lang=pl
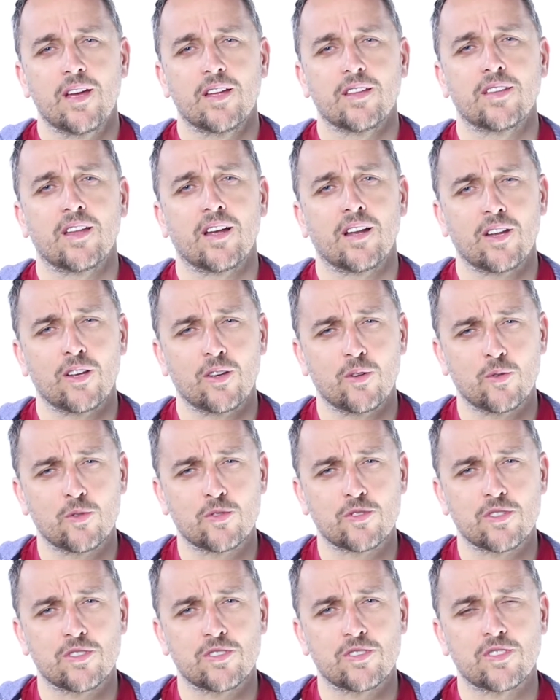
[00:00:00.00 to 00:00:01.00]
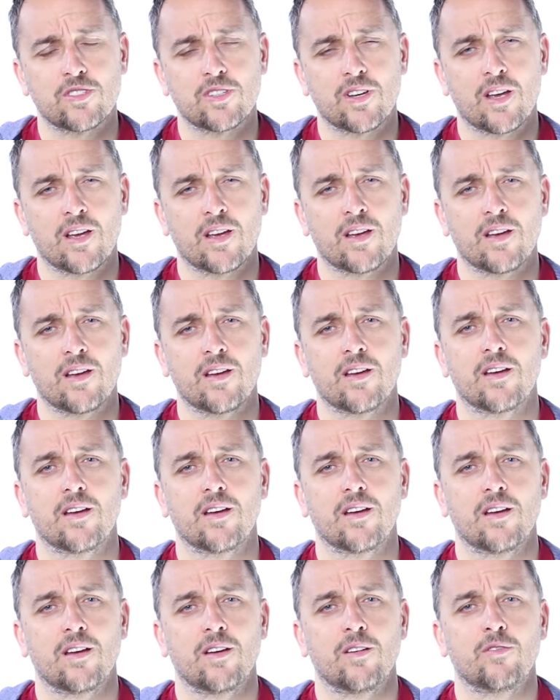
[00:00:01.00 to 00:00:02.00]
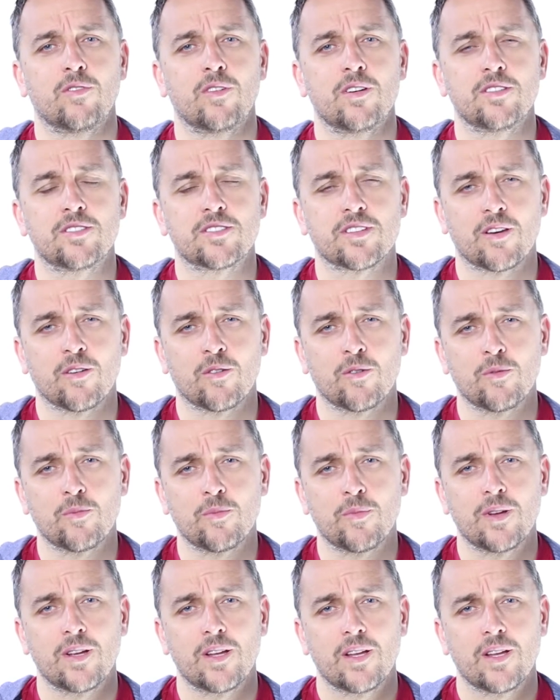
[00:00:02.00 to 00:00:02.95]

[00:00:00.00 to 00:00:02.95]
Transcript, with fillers: dalej uczyć się e, w liceum.